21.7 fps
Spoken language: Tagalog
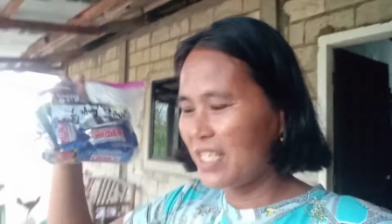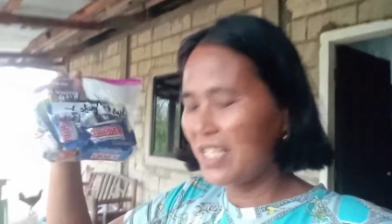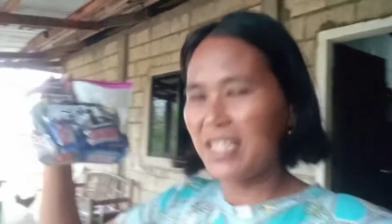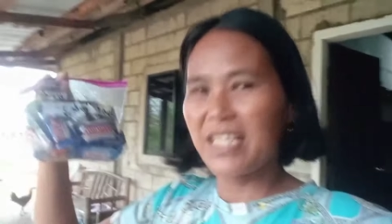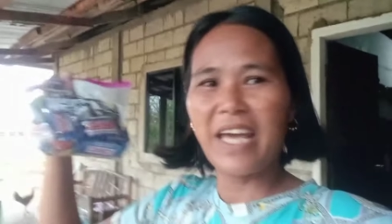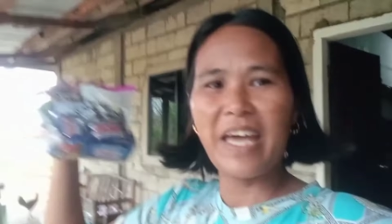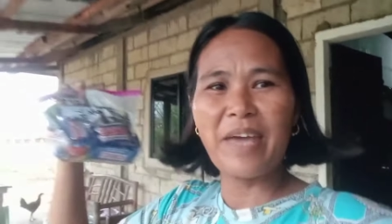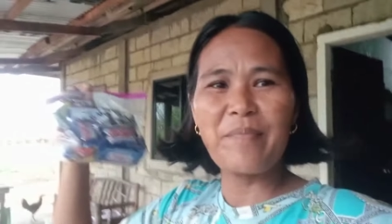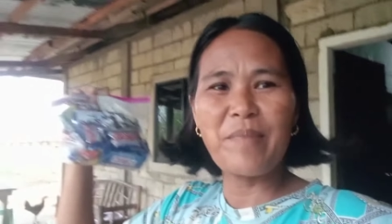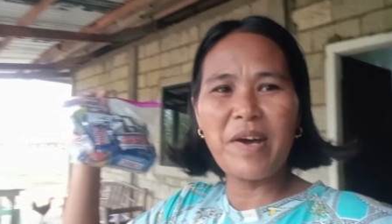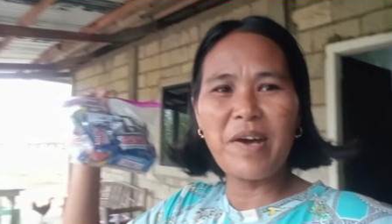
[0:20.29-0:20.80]
At
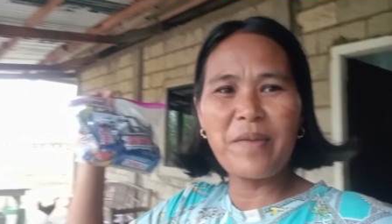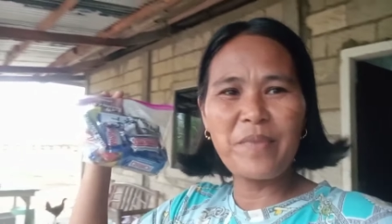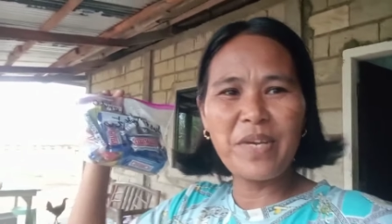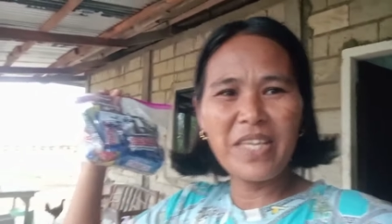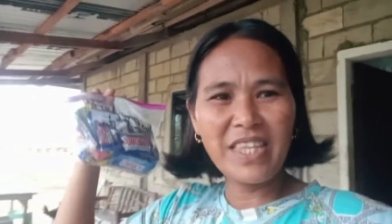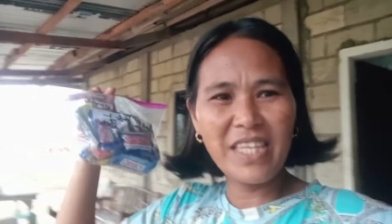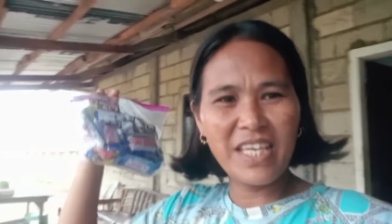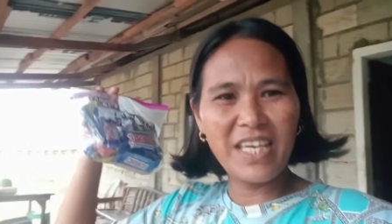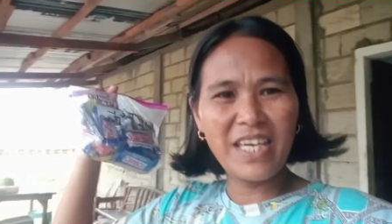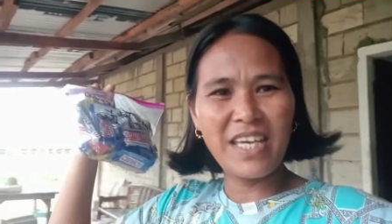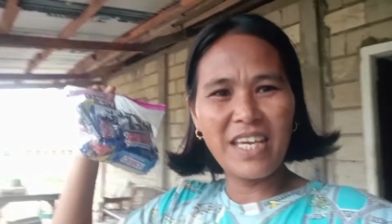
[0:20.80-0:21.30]
kay
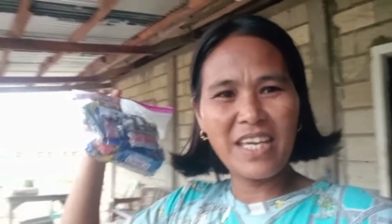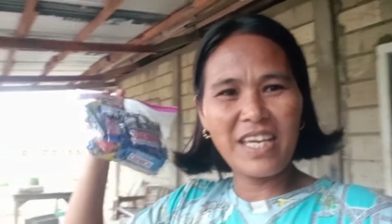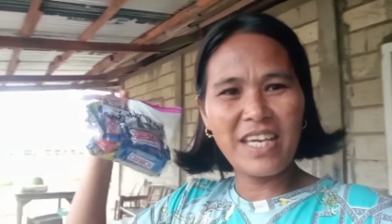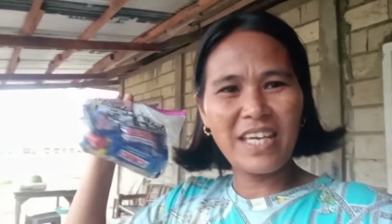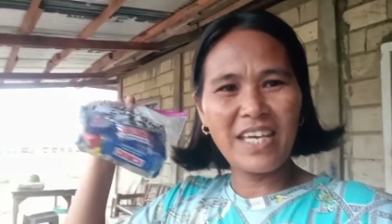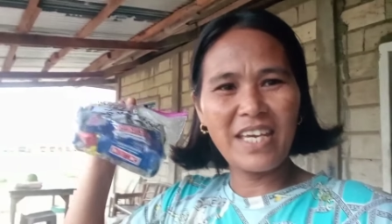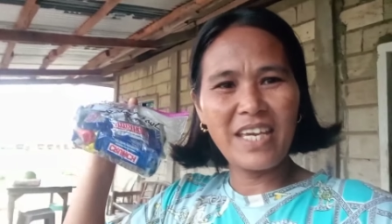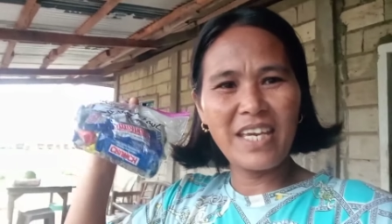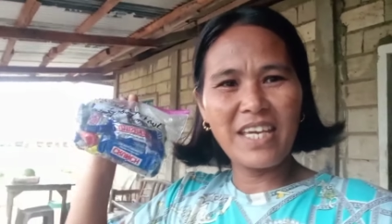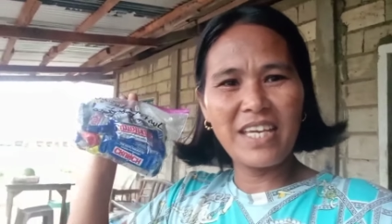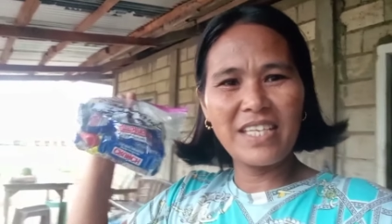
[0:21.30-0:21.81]
Mami T
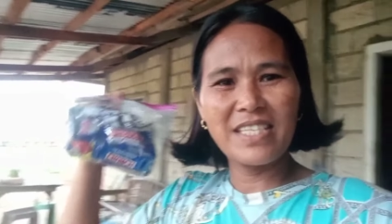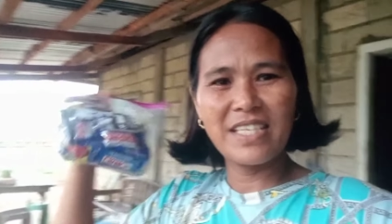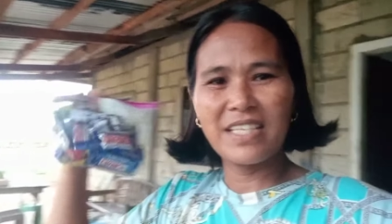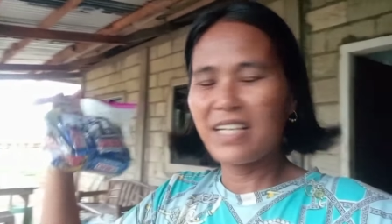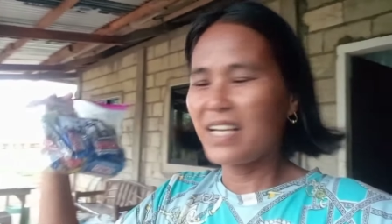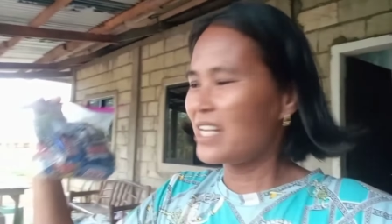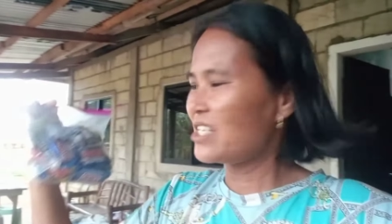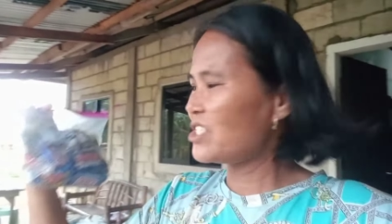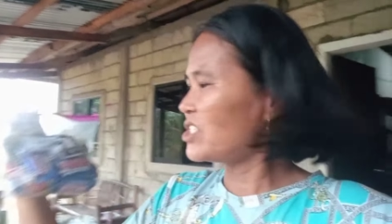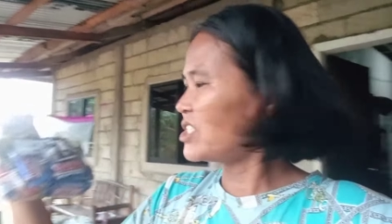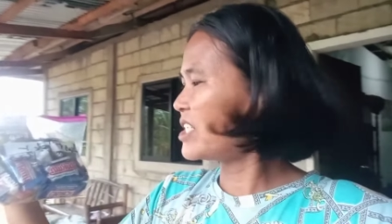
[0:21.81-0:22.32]
sa
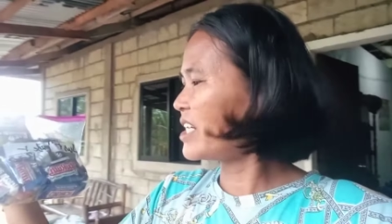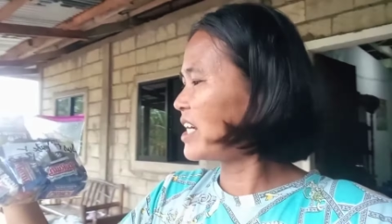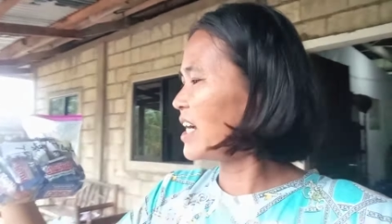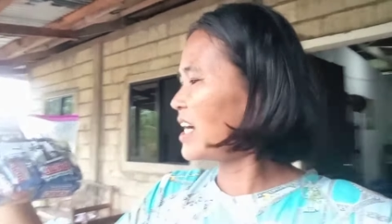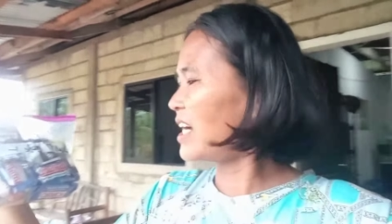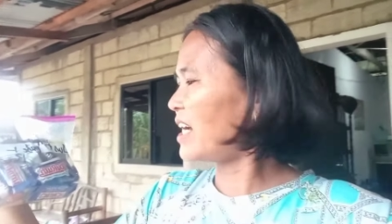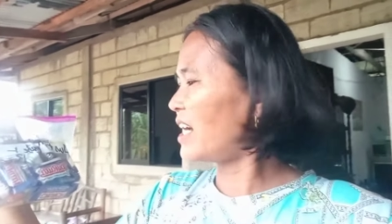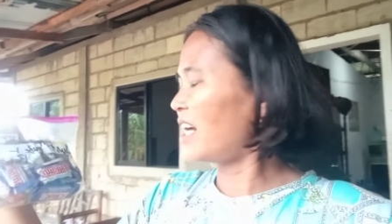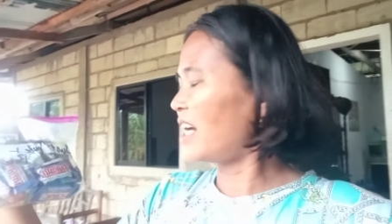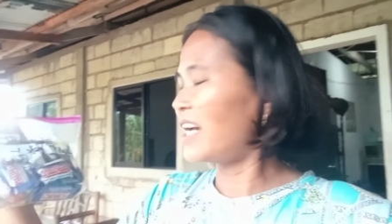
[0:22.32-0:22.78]
grasya.